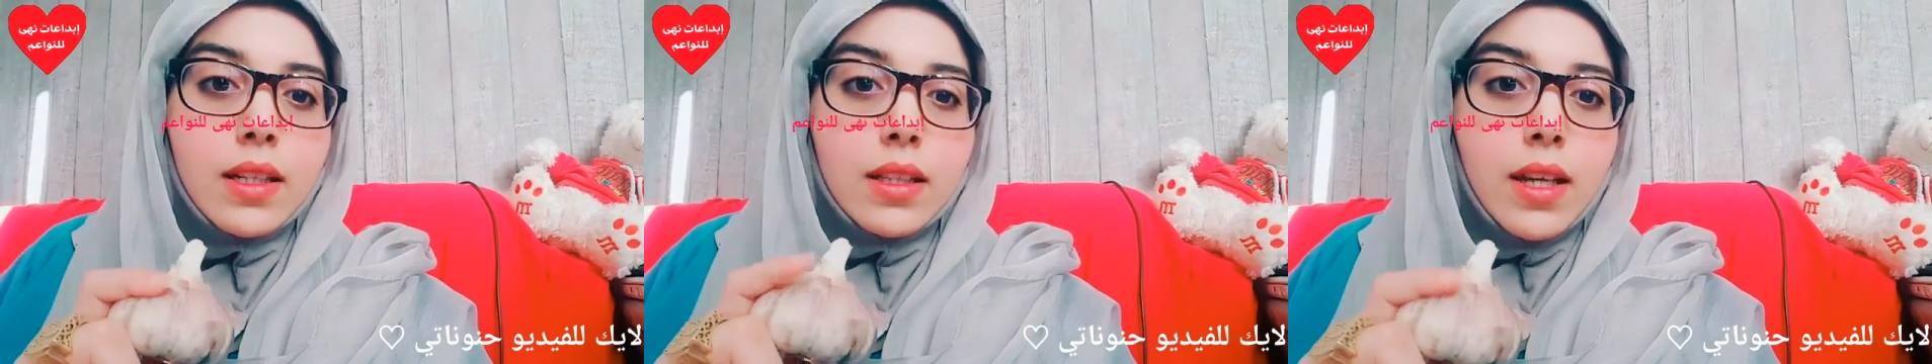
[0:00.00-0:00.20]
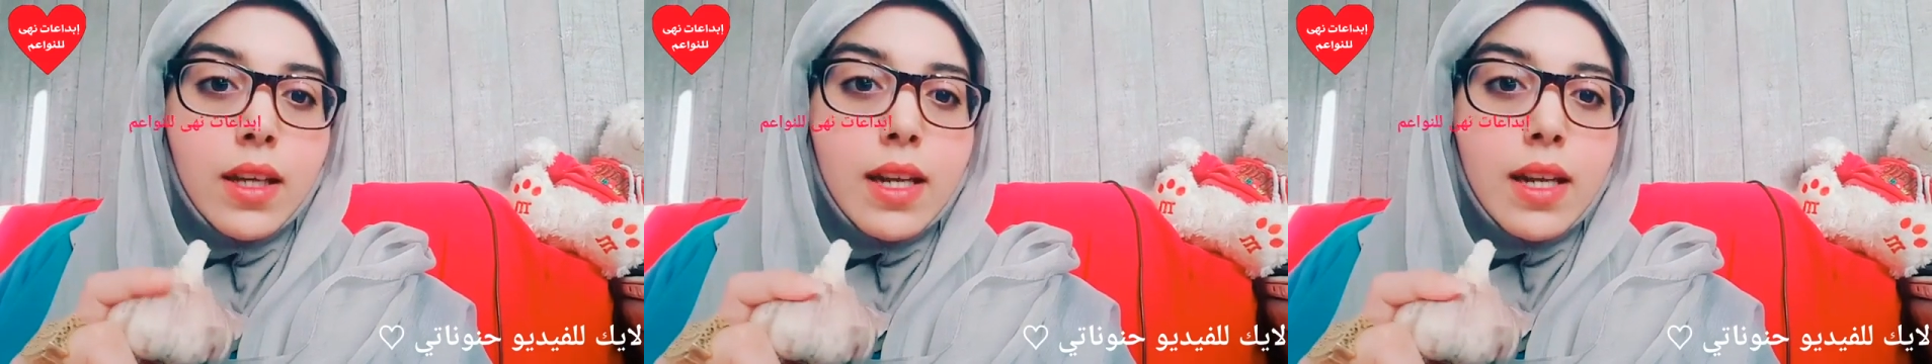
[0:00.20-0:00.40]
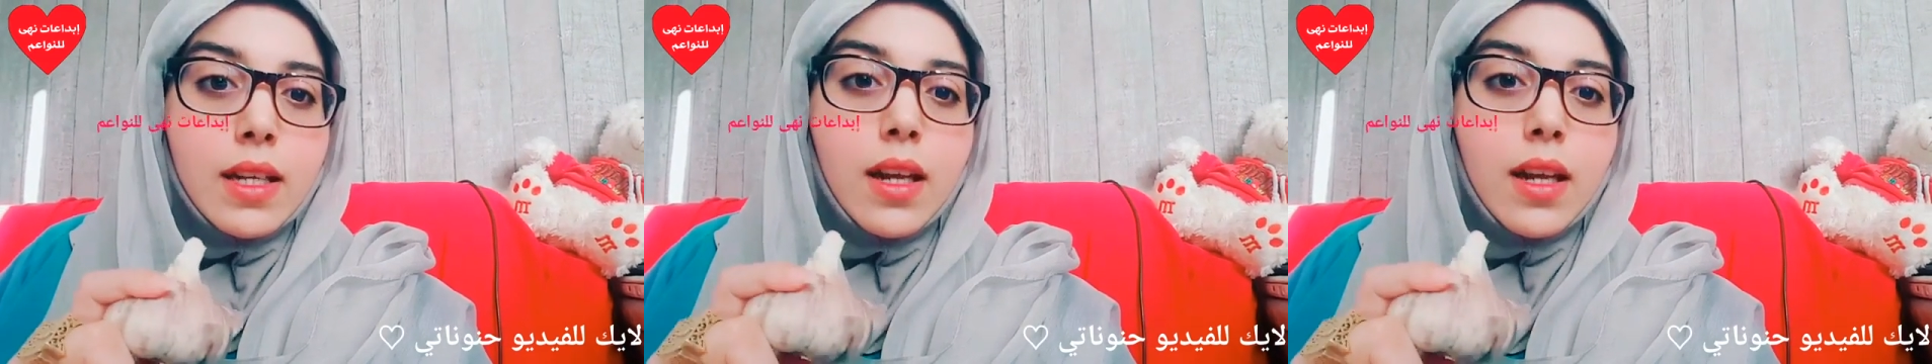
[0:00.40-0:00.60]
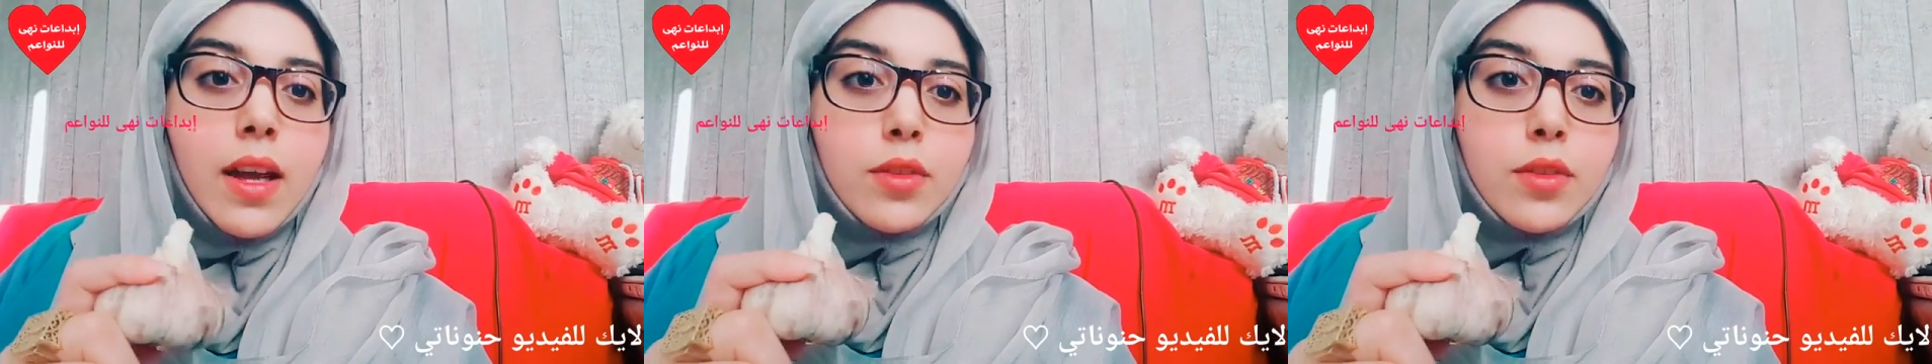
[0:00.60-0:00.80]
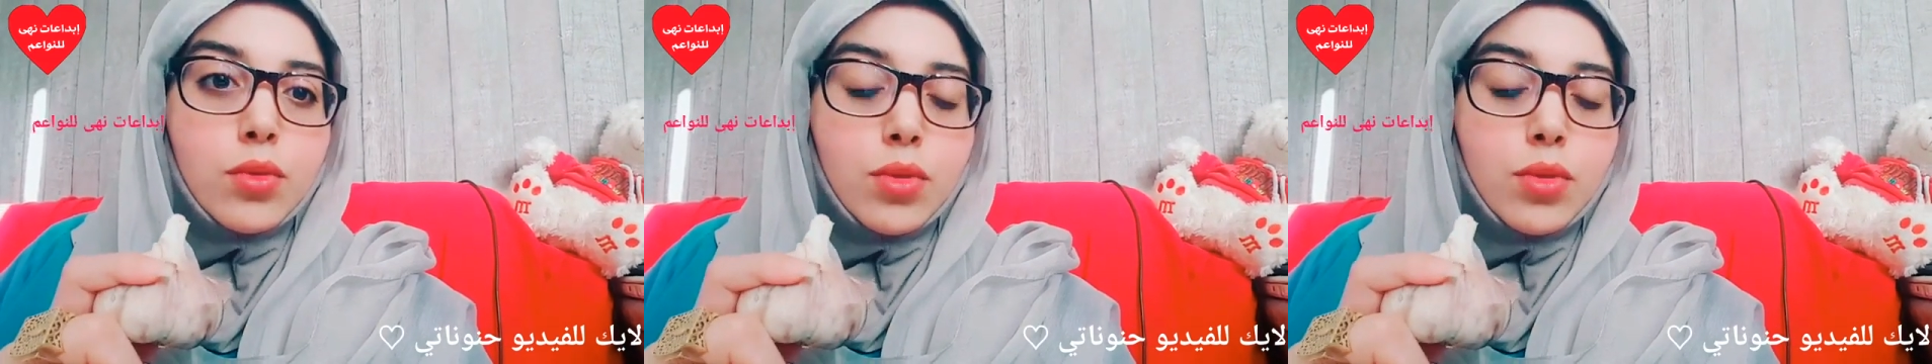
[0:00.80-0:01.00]
يعطيها لنا
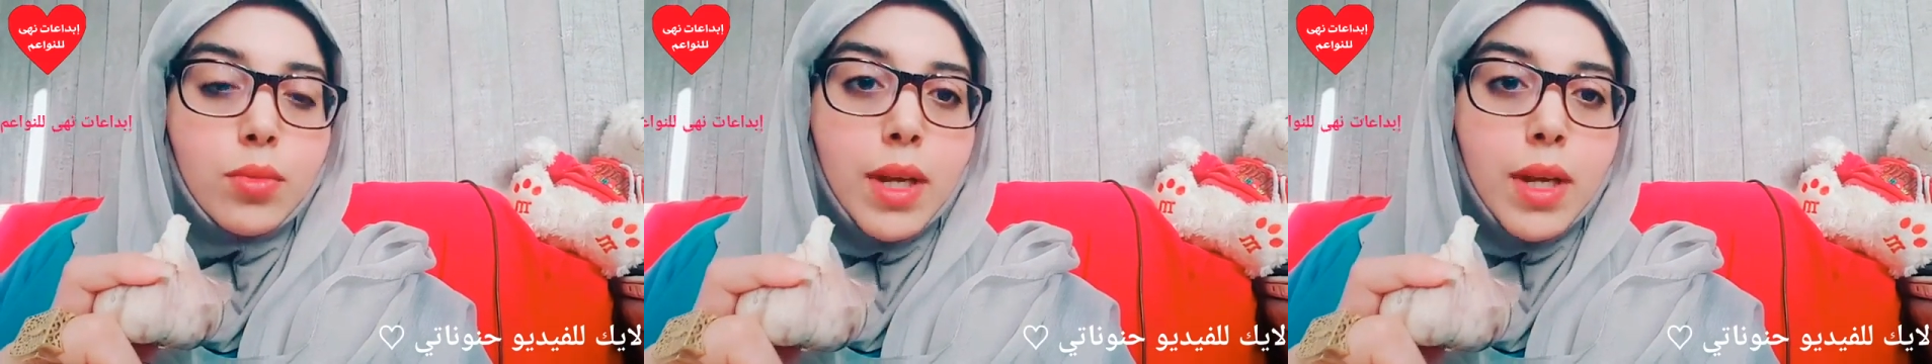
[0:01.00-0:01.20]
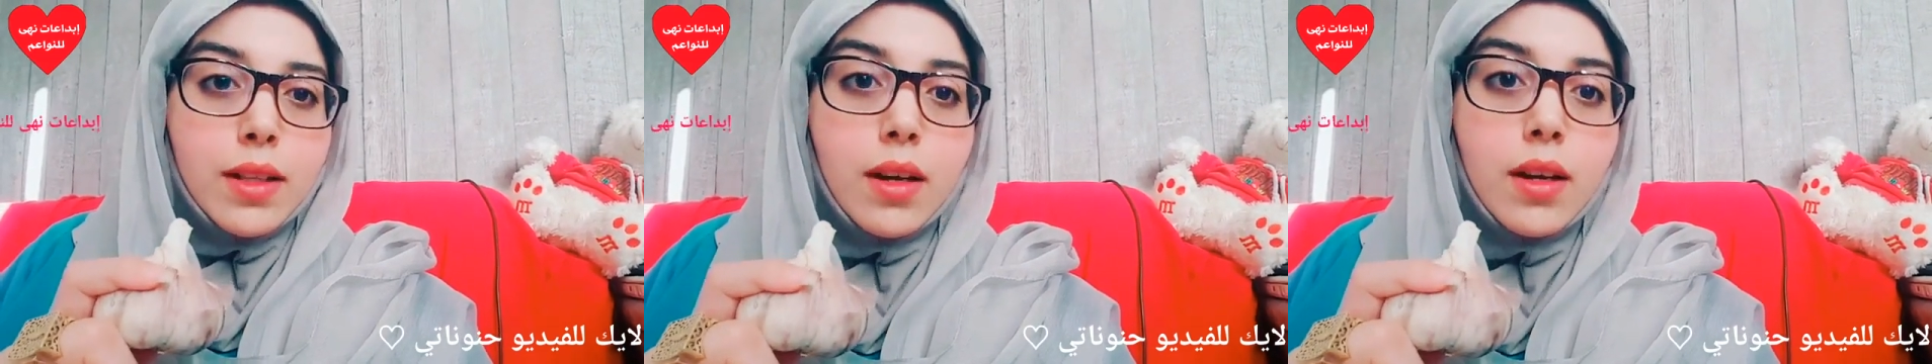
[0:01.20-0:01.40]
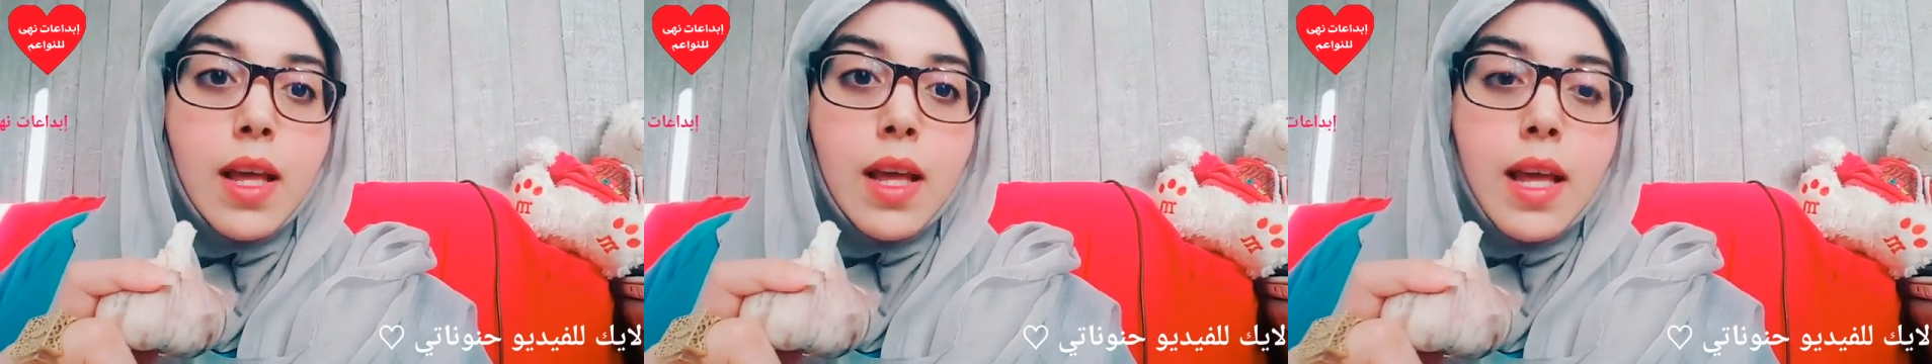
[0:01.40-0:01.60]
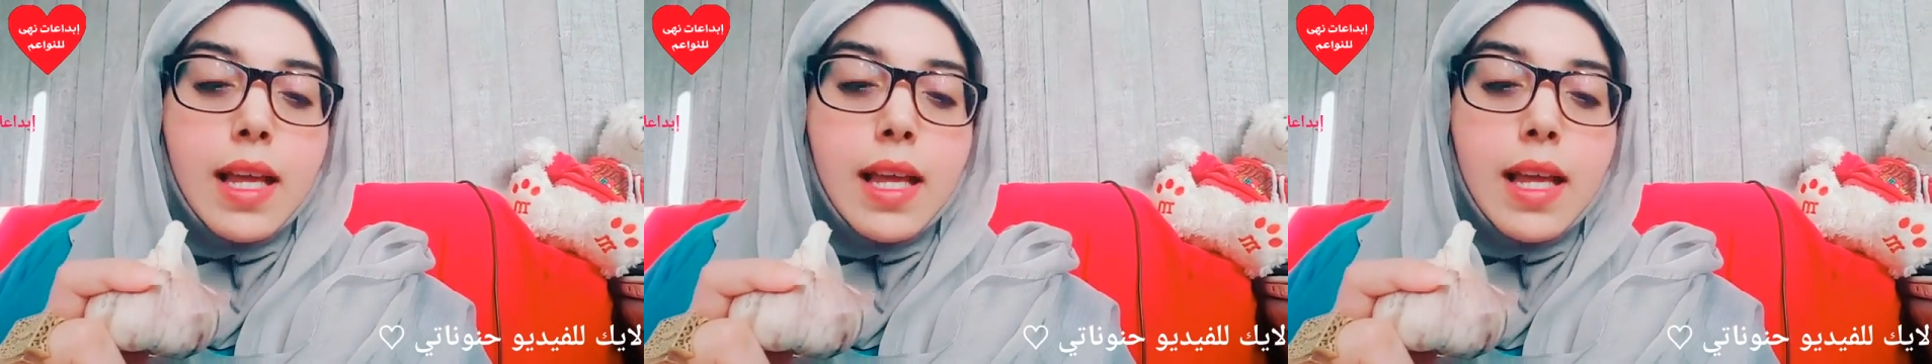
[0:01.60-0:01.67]
هذا الثوم هذا